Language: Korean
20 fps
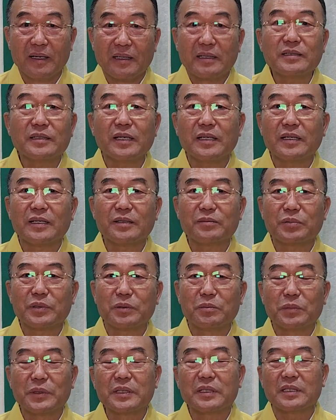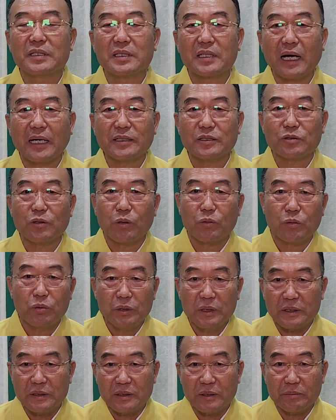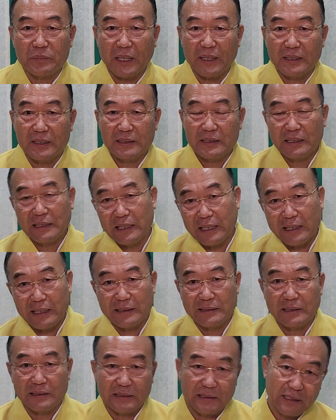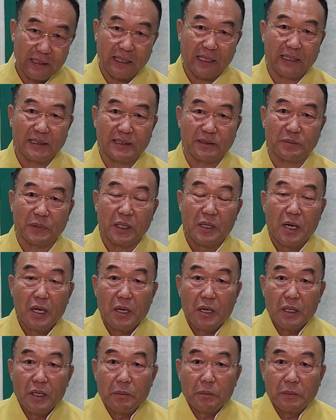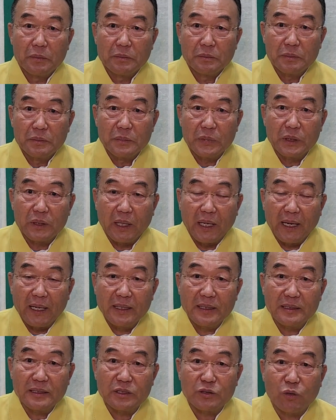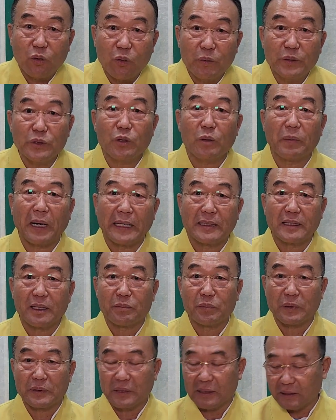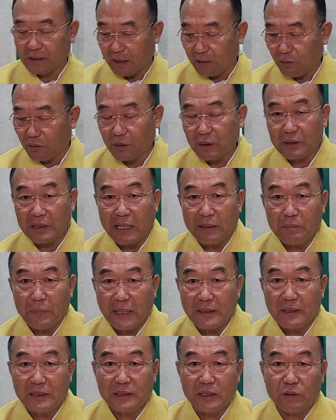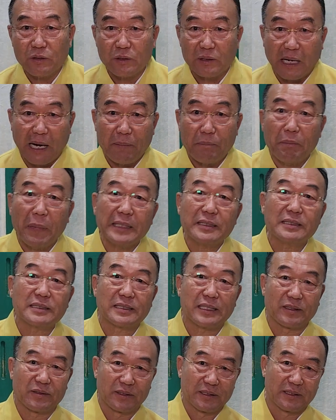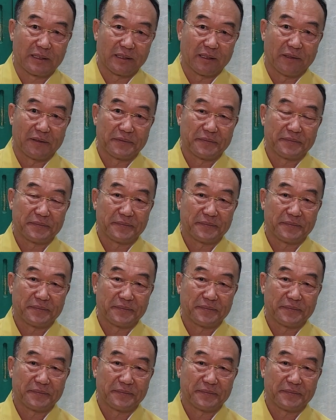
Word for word: 근데 여러분의 머리를 가지고 굴려서 막이건 아, 이래야지 저래야지 뭐, 뭐 에너지 소비도 많이 될 뻔, 때로는 딱 맞을 때도 있고 안 맞을 때도 있어요.